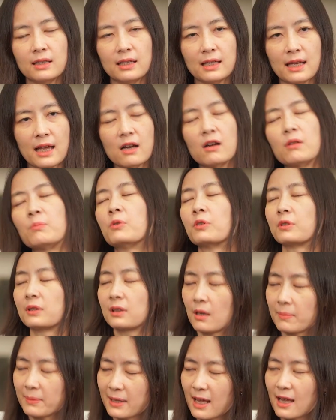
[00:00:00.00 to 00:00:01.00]
ในแง่ของผล
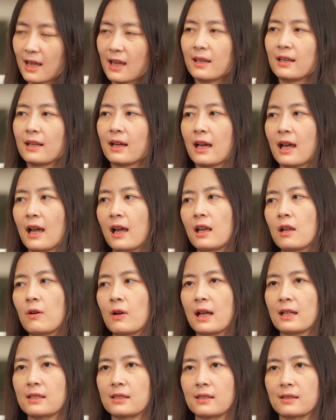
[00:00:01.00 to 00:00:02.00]
ตอบแทนนะคะ เรา
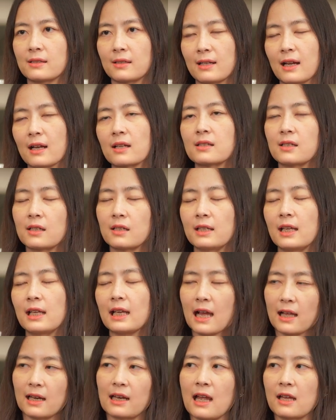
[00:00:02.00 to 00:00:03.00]
อาจจะสต r u c เจอ e ได้
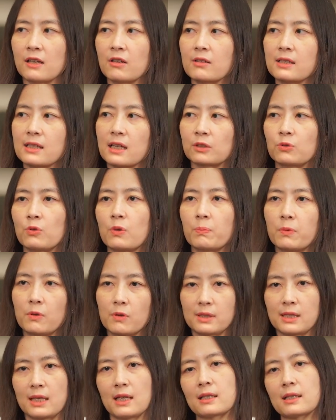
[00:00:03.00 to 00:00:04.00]
หลากหลายนอกจากตัวโปร
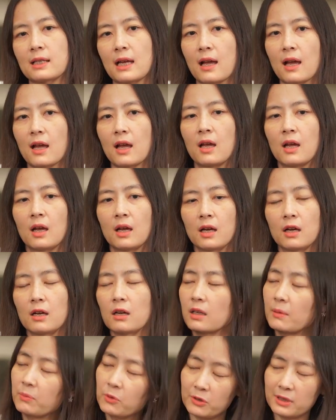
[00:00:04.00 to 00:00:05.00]
เจกต์จะ
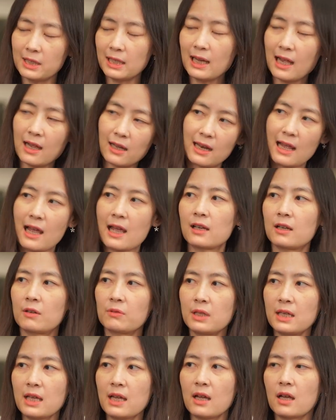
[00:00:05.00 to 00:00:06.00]
กำหนดได้หลากหลายแล้
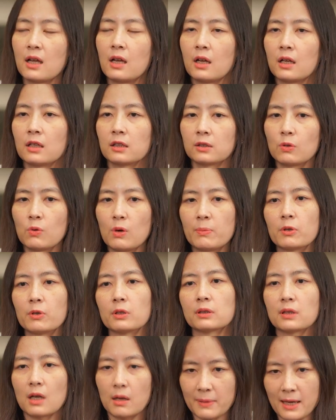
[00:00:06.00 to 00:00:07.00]
วเนี่ยตัผ
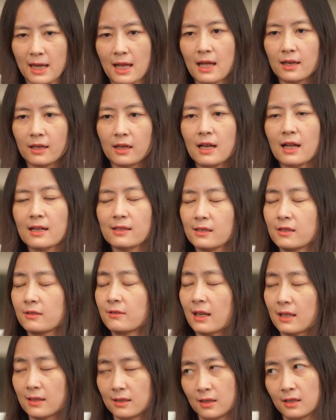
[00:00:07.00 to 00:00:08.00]
ลตอบแทนก็อาจจะส
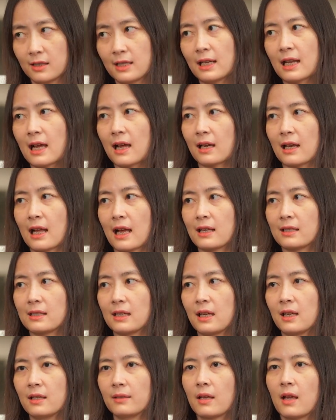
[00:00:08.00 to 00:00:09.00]
ตรัคเจอร์ได้หลากหลาย
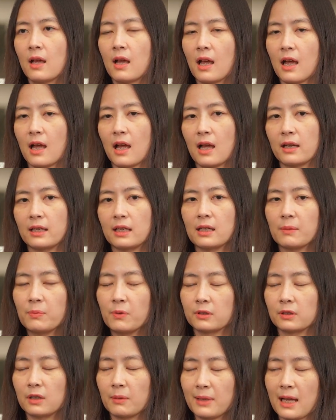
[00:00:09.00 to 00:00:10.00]
เช่นได้รับ
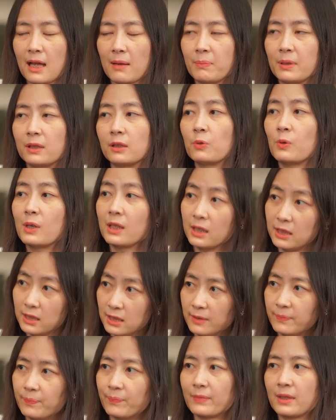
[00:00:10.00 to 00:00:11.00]
ผลตอบแทนเป็นตัว
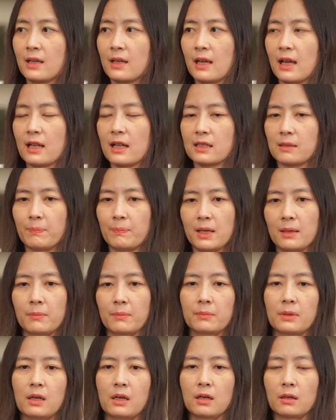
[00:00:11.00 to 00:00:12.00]
เงิน อาจจะเป็น
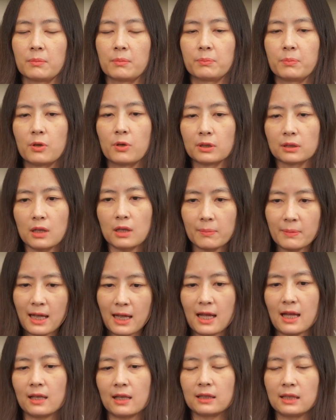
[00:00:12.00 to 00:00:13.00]
ผลตอบ
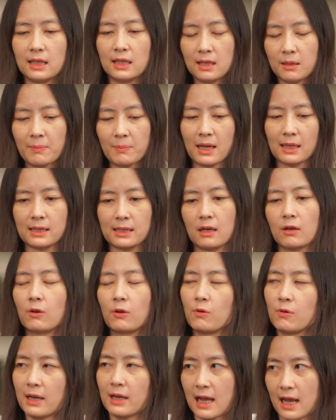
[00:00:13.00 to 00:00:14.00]
แทนที่มาจาก
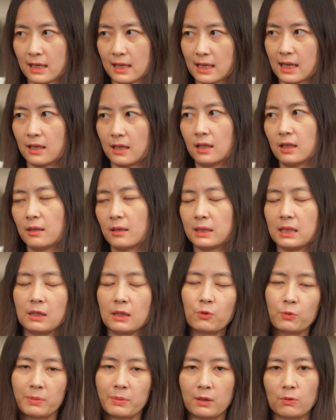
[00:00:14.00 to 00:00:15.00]
โครงการนั้นเลย
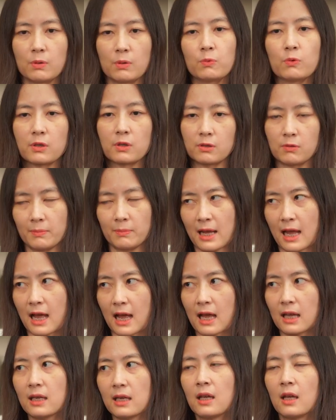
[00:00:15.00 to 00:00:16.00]
ที่คุณไปร่วมหัวจม
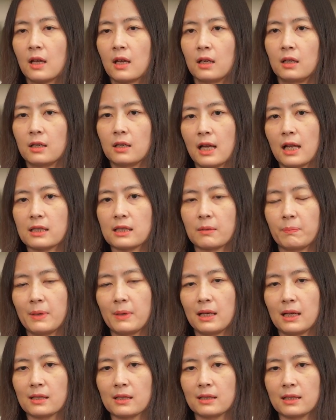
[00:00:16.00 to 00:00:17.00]
ท้าย หรืออาจจะ
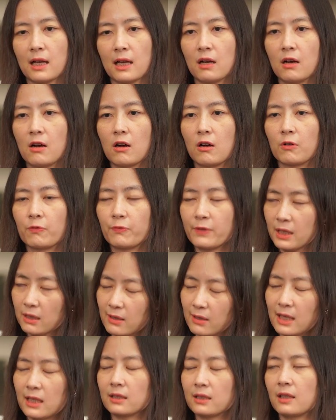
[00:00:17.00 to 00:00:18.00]
เป็นลักษณะของฟิก
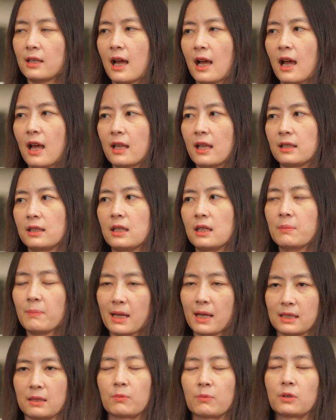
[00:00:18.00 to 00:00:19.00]
เรทก็ได้ ที่
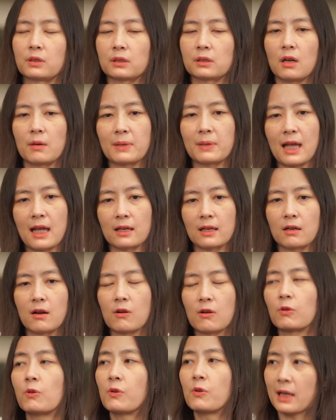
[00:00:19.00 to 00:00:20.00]
มาจากผลตอบแทนข
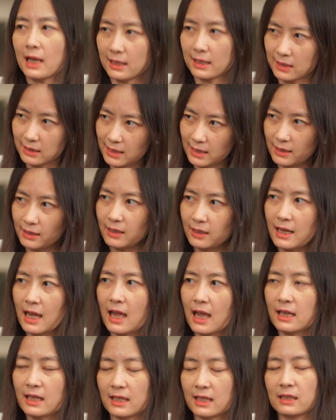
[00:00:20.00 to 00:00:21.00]
องโครงการนั้น ๆก็
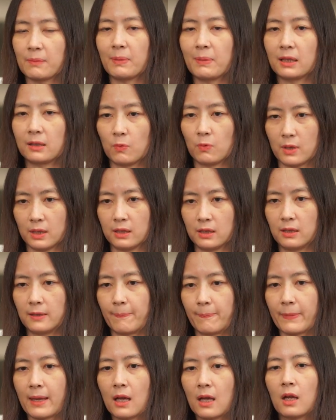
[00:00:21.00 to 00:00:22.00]
ได้อันนี้จะเป็นตัวเงิ
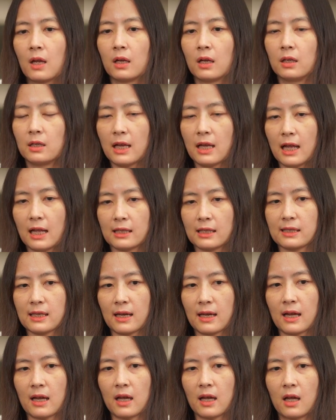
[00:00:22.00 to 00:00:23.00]
นหรืออาจ
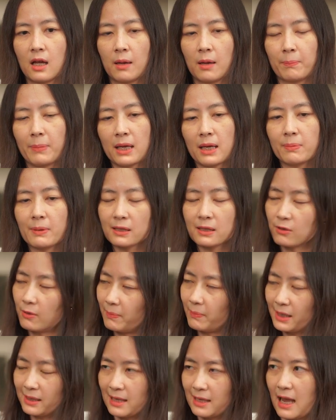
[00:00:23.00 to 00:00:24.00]
จะไปผส
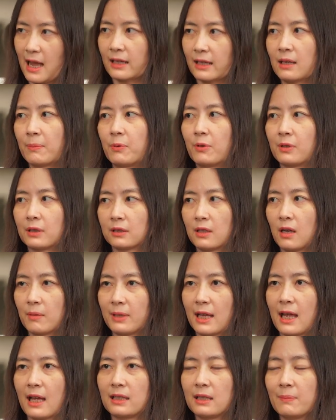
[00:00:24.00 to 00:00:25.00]
มผสานกับผลตอ
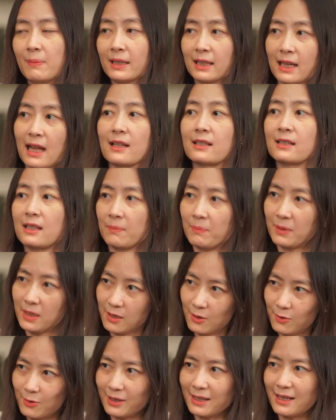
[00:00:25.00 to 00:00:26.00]
บแทนที่เป็นการใช้ป
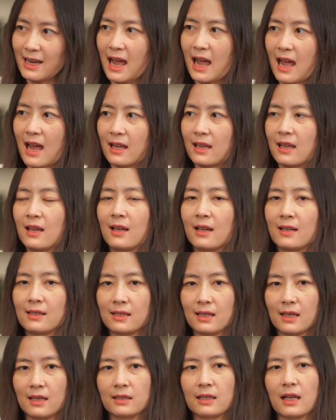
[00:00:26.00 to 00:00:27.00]
ระโยชน์ก็ได้
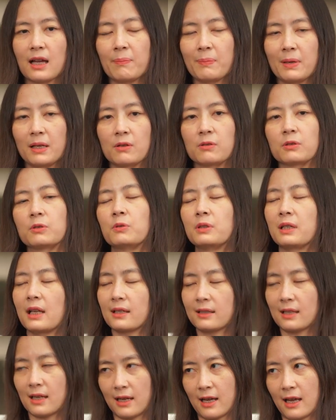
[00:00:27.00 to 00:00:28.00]
เช่น ถ้าไปลงทุนใน
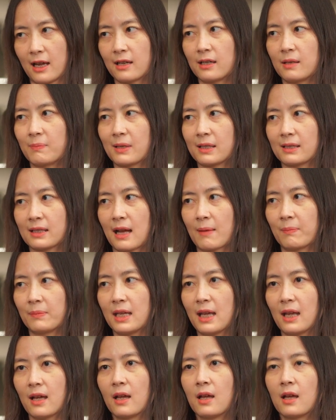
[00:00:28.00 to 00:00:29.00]
อสังหาริมทรัพย์
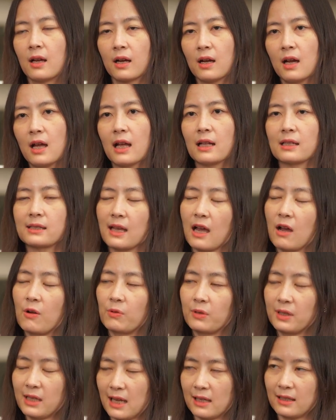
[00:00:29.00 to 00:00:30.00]
เนี่ย ก็อาจจะเอา
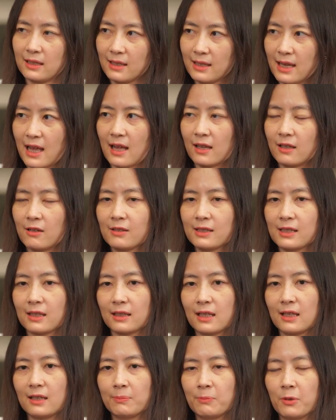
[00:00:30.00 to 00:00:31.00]
เหรียญนั้นน่ะ นอกจา
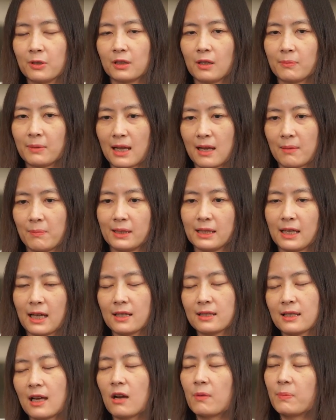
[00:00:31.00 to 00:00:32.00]
กได้ผลตอบแทนเป็น
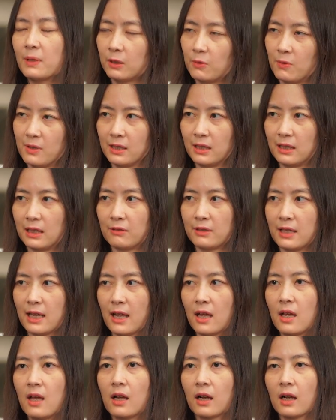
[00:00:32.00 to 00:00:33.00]
แค่เช่าเป็นตัวเงินแล้ว
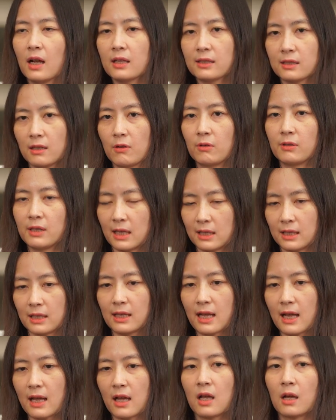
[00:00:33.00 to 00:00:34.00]
เนี่ย ก็อาจจะเอาเหรียญ
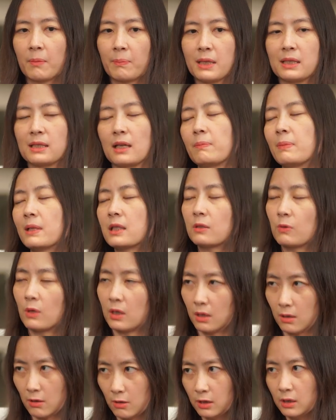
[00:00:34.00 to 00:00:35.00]
นั้นน่ะไปใช้เป็นส่ว
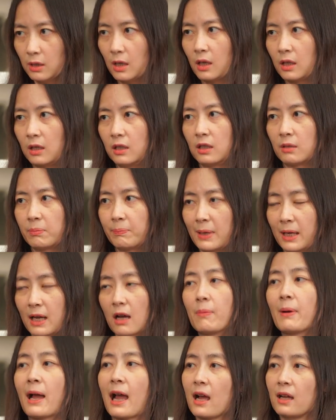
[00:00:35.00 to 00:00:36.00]
นลดหรือไป
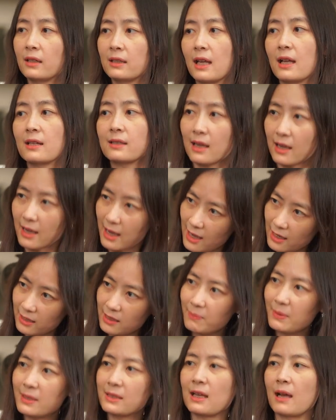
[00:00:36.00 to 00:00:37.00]
เข้าพักในอสังหา
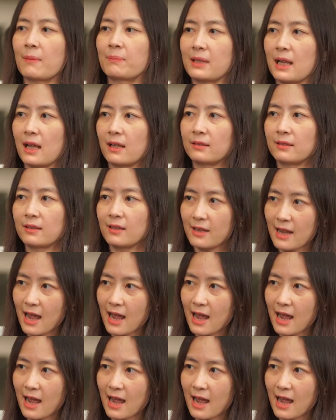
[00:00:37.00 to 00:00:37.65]
ริมทรัพย์นั้นก็